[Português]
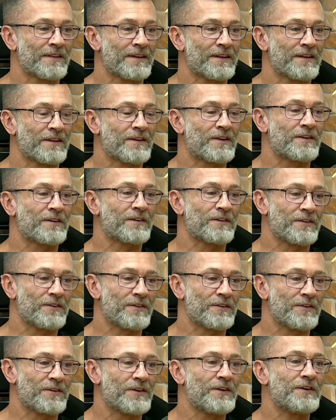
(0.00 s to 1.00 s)
De manhã cedo
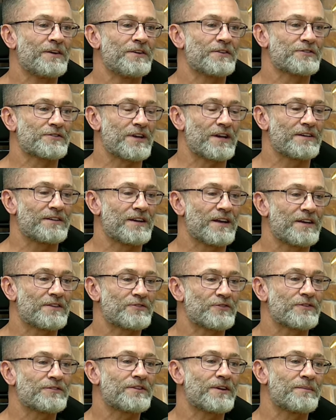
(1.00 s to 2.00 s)
saiu. Isso, saí de lá às
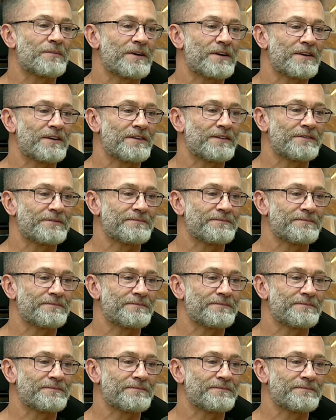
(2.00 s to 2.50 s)
8 da manhã.